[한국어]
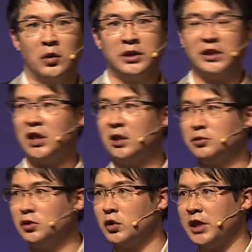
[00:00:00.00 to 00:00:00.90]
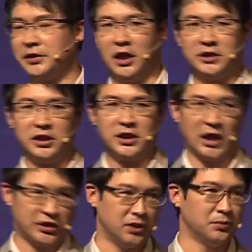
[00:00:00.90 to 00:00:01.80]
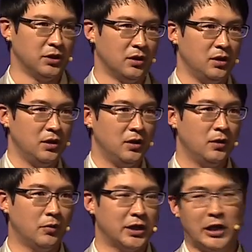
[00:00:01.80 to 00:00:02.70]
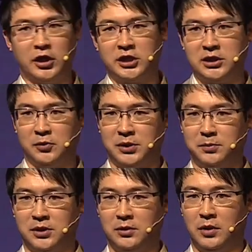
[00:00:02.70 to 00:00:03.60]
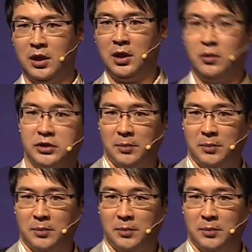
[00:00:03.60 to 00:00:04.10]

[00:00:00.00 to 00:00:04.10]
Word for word: 올해 내 생일이 무슨 일인지 안다. 자기 생일 아시는 분이요. 올해 달력에 찾아보신 분. 올해. 혹시